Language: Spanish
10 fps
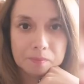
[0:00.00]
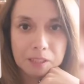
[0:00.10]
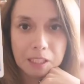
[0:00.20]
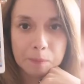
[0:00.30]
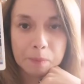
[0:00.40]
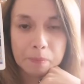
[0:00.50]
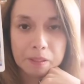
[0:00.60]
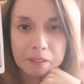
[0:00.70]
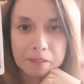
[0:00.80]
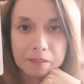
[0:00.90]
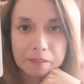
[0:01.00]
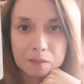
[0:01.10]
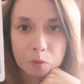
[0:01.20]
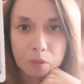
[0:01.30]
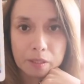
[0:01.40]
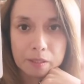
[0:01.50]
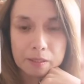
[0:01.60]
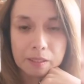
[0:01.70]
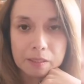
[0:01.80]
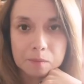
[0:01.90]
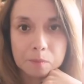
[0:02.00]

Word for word: la misma gente, ciudadanía.